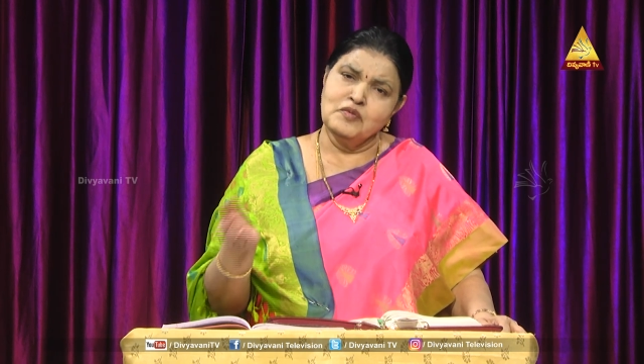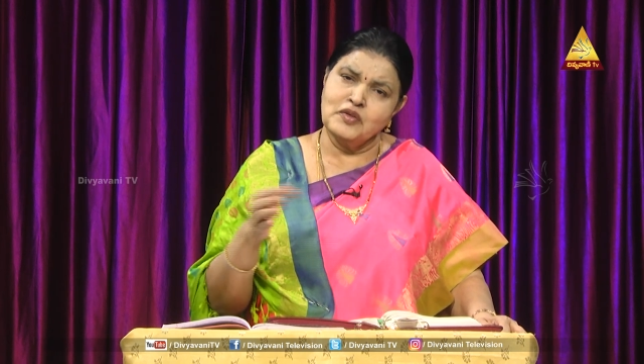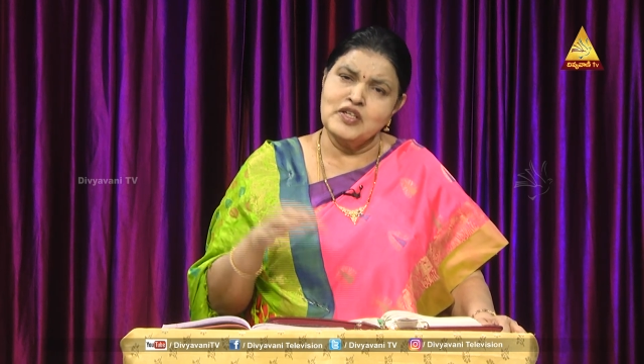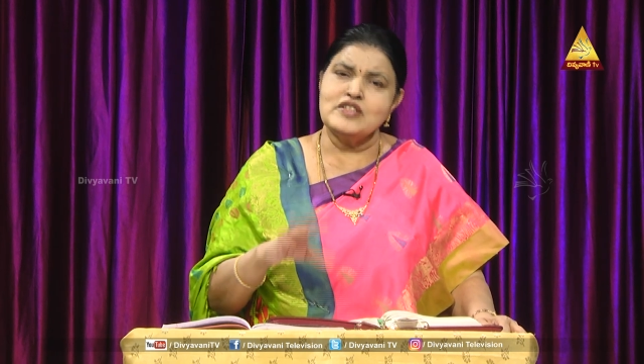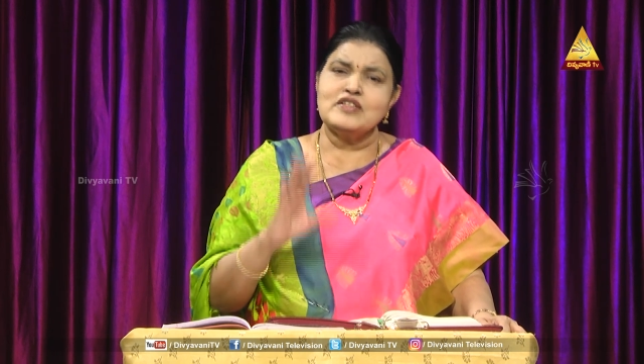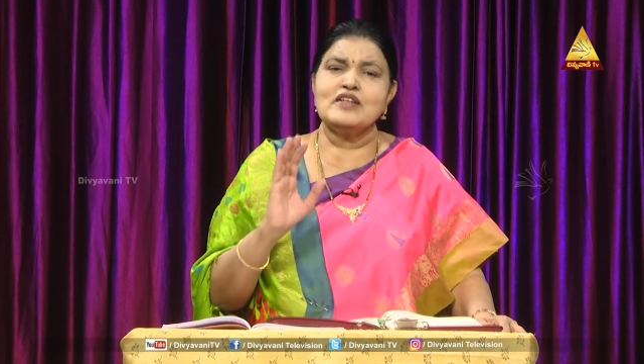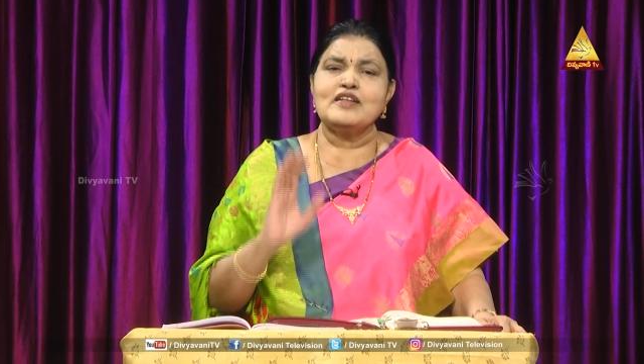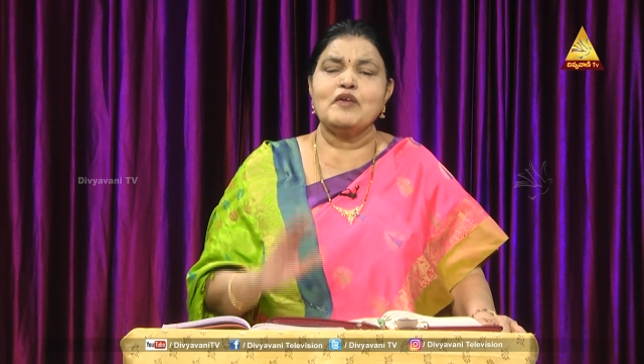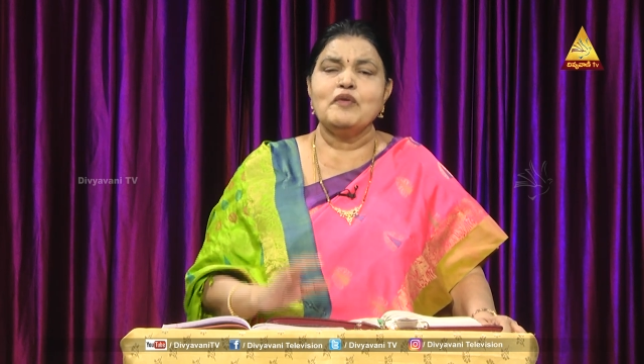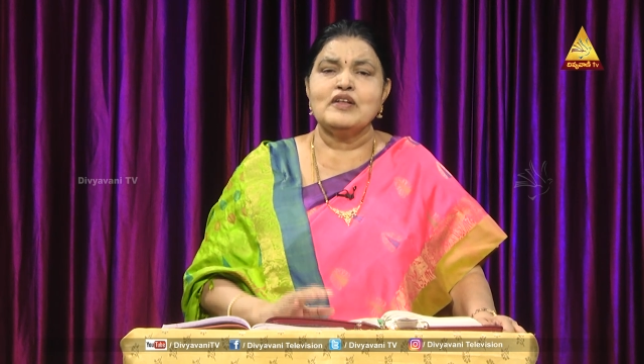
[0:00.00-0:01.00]
ముగించిన
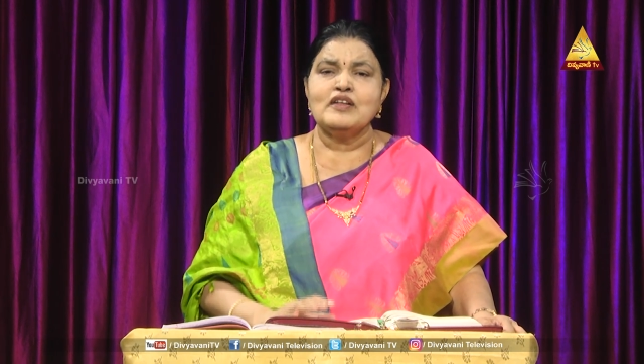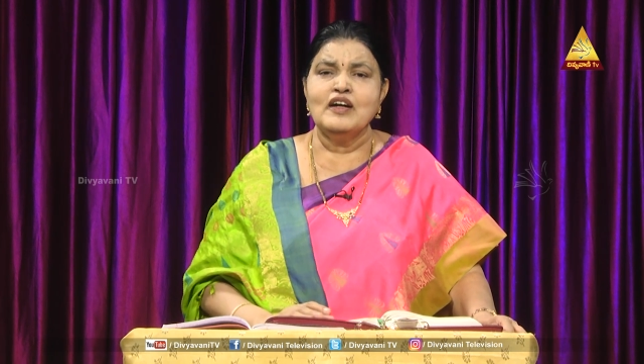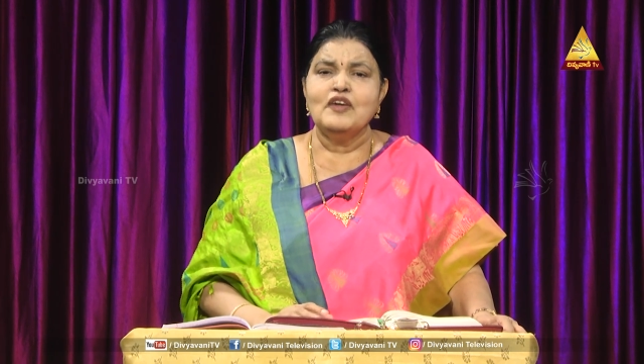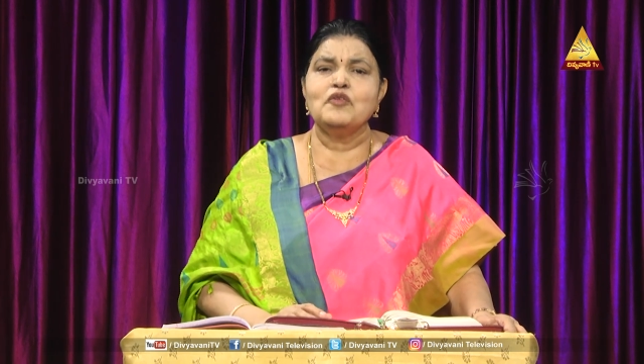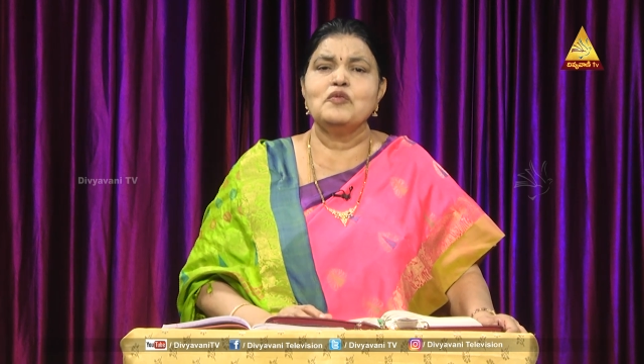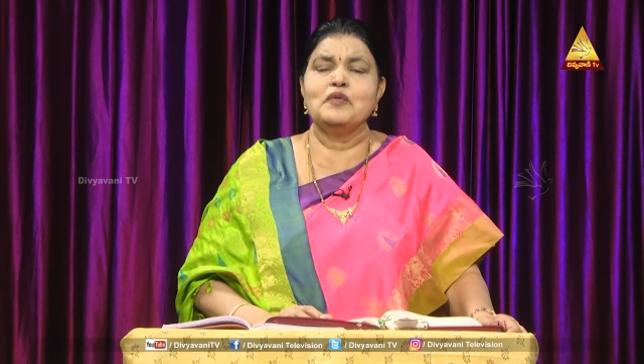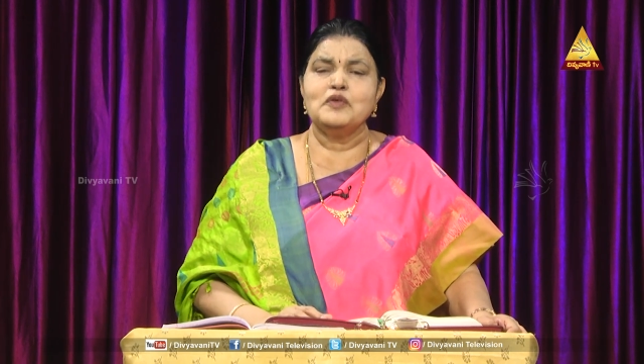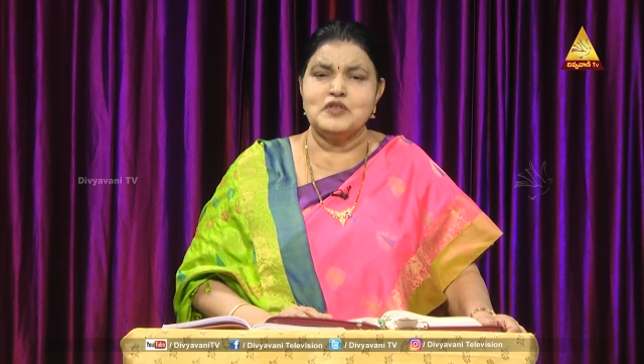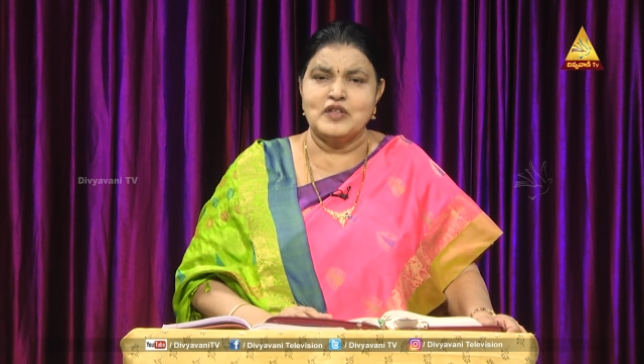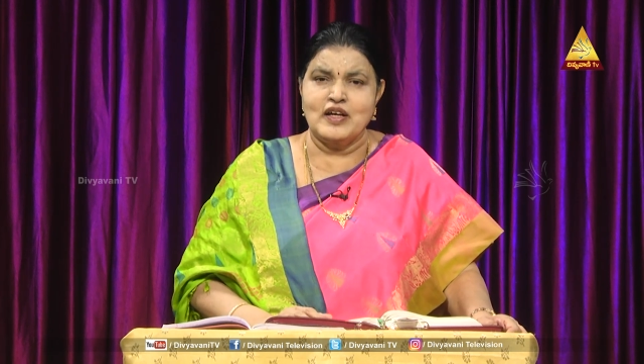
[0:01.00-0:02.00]
తర్వాత నువ్వు
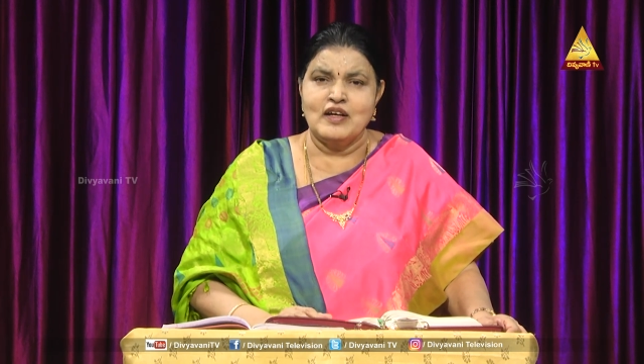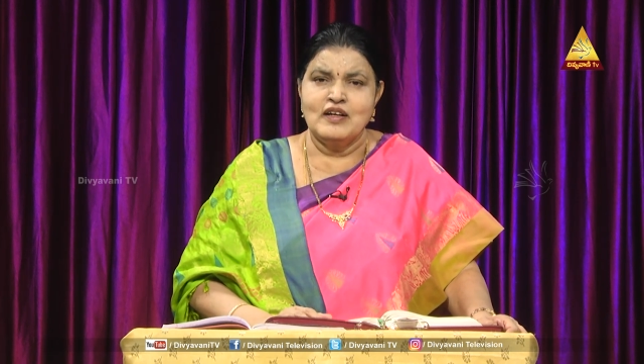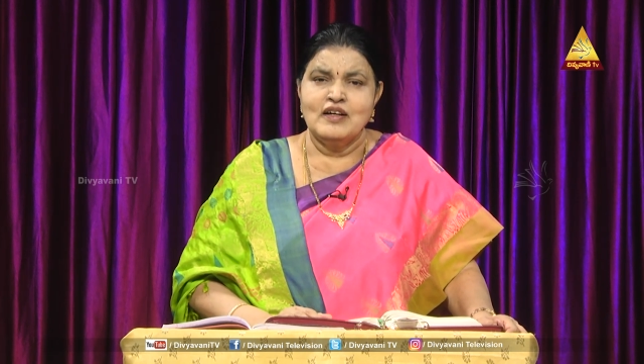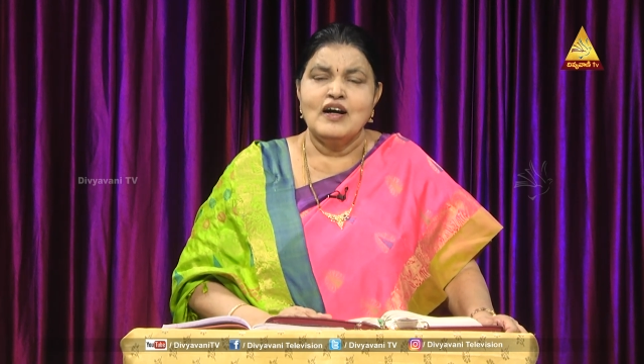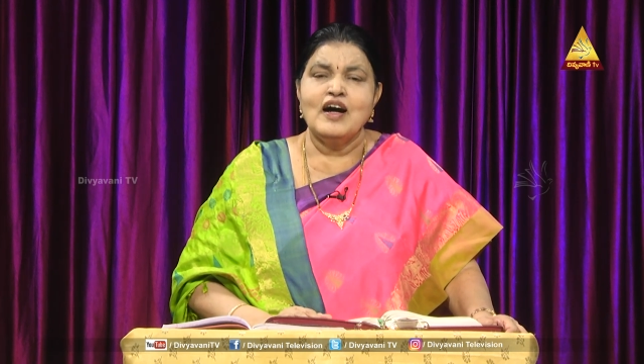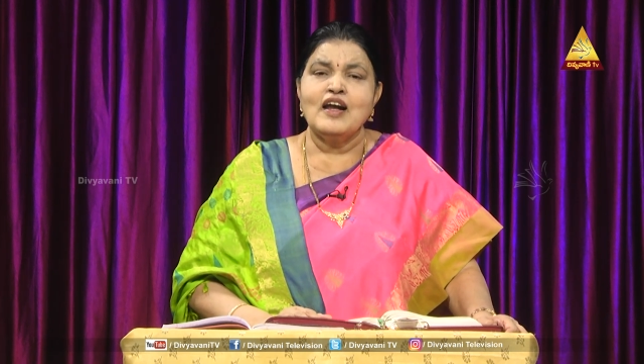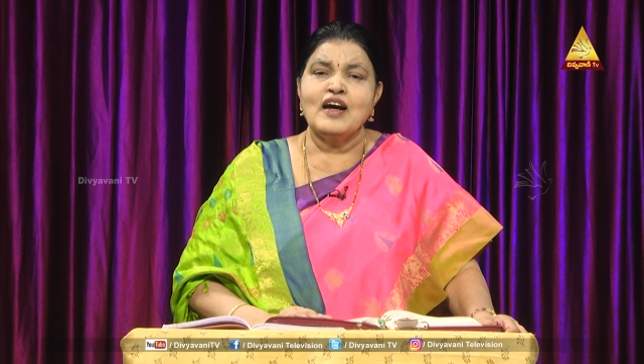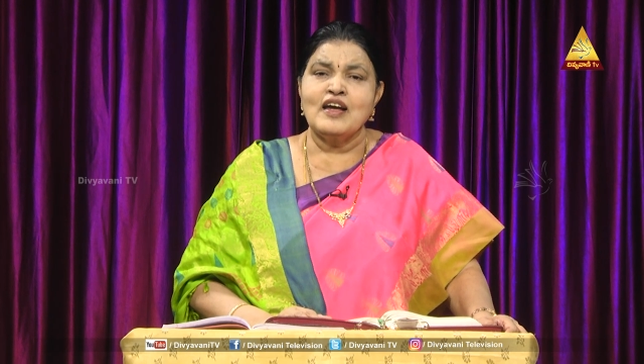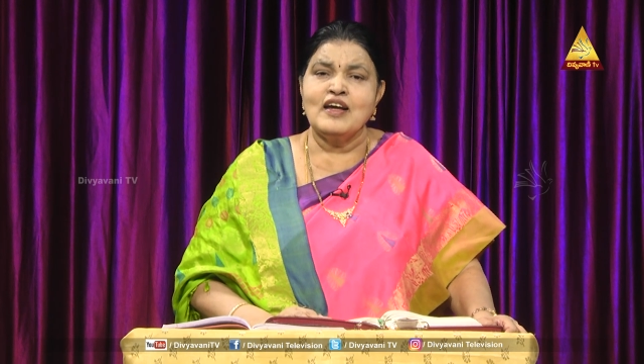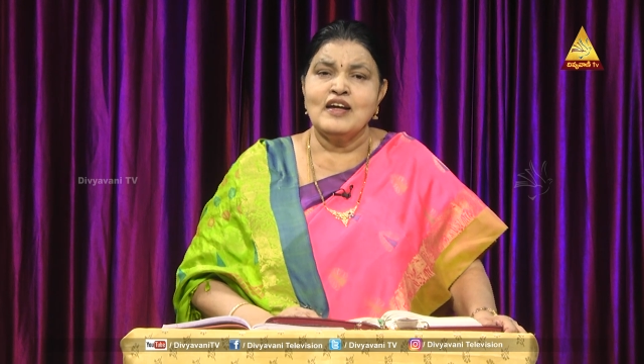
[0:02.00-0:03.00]
భోంచేయి
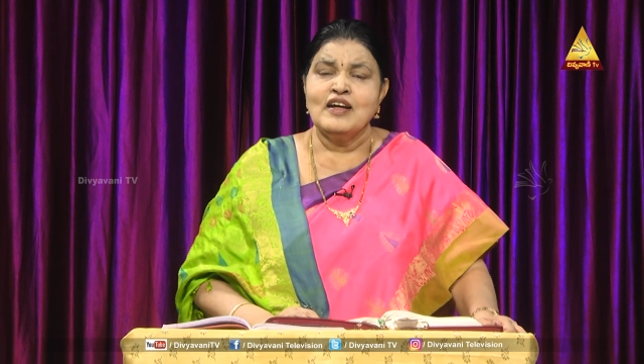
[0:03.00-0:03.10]
అలాగే